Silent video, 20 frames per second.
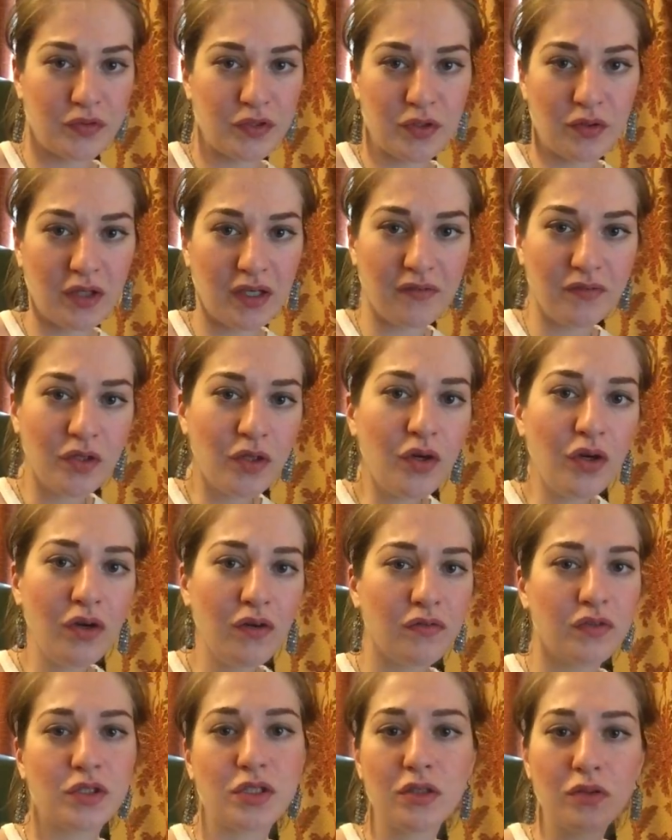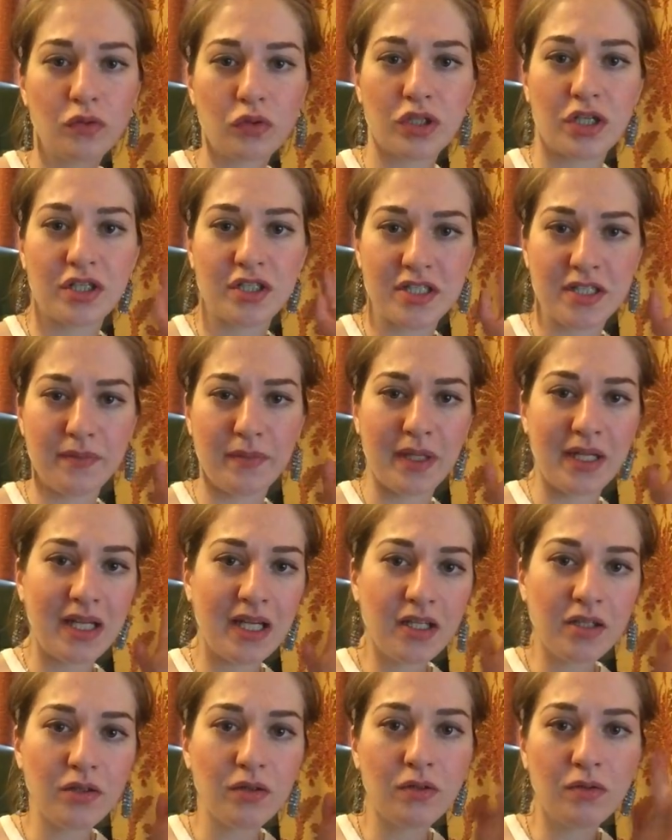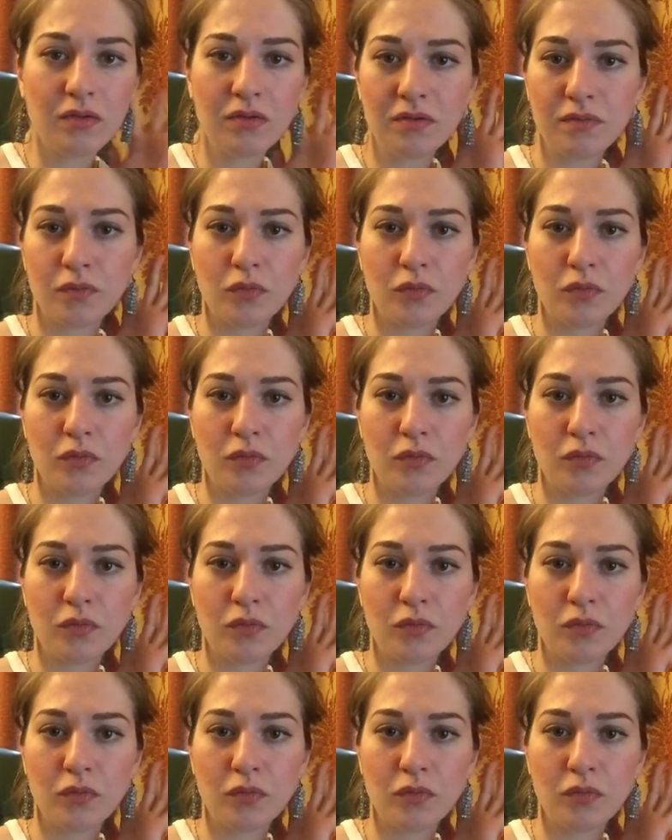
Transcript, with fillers: все равно, вот слушаешь себе летру,